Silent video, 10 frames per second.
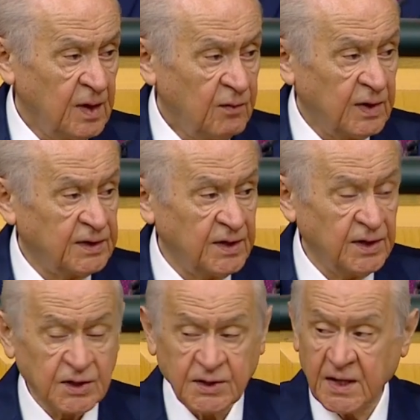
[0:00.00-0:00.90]

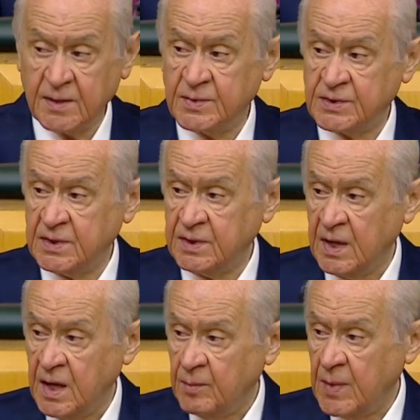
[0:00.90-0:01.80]
Vatandaşlarımızın
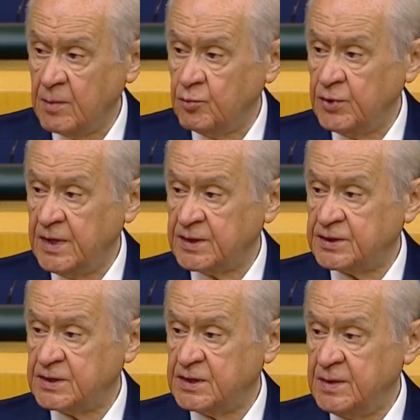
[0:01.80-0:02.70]

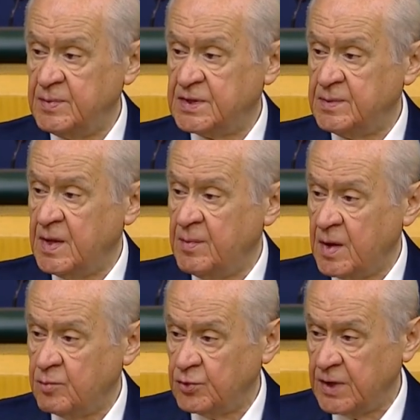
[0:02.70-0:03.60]
memnuniyetsizliği bizim de
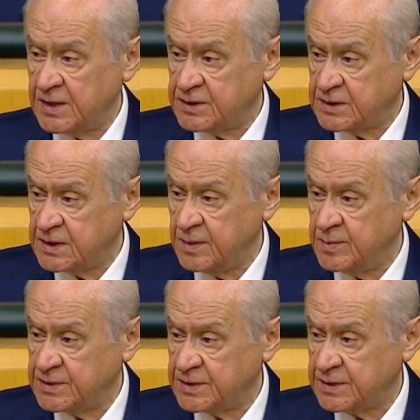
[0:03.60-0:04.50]

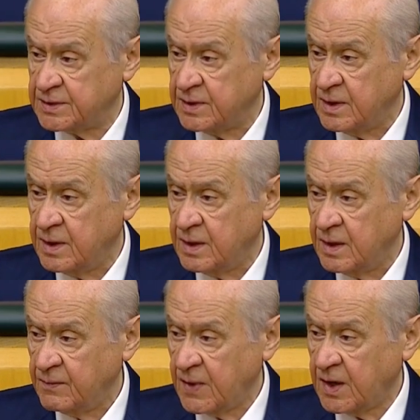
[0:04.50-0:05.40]
memnuniyetsizliğimizdir.
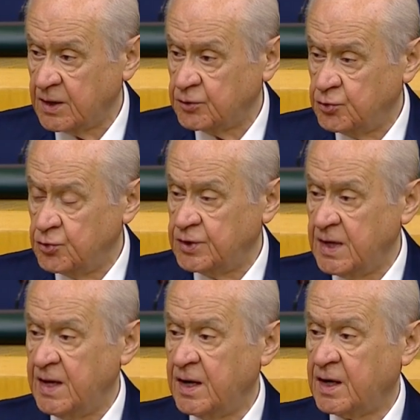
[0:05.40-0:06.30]
Fakat
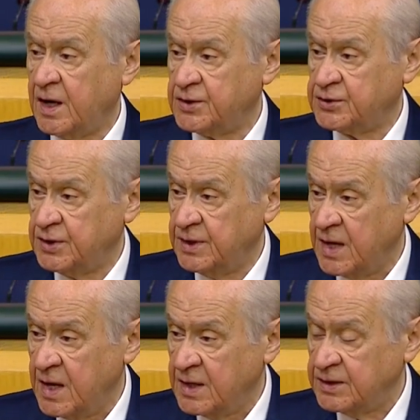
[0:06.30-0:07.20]
Türkiye'ye karşı
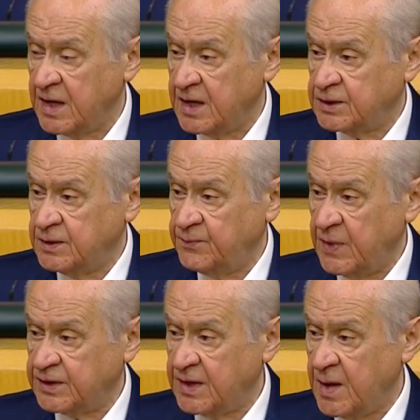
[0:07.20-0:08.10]
tertip
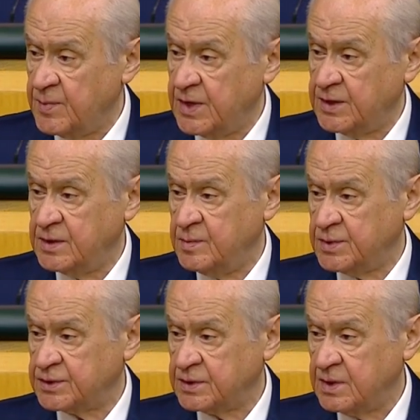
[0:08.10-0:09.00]
ve temin
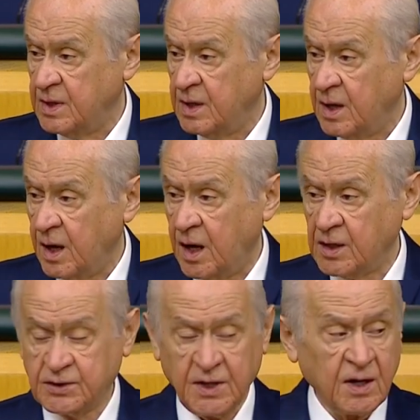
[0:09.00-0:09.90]
edilmiş
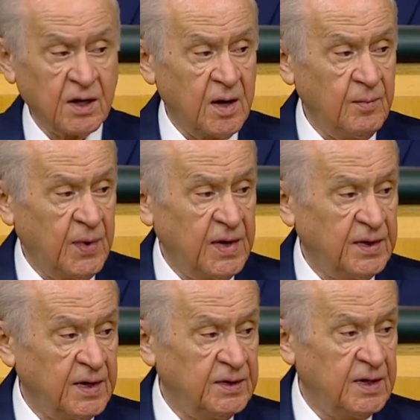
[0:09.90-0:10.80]
alçak
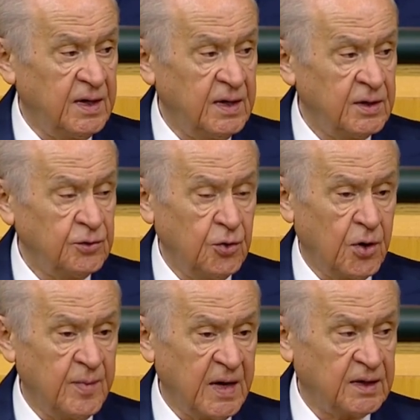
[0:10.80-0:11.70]
kampanyayı da
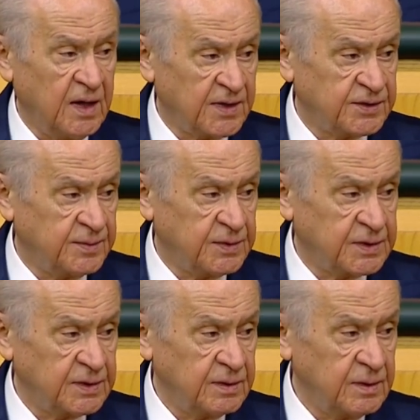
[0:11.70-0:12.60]
görmek lazımdır.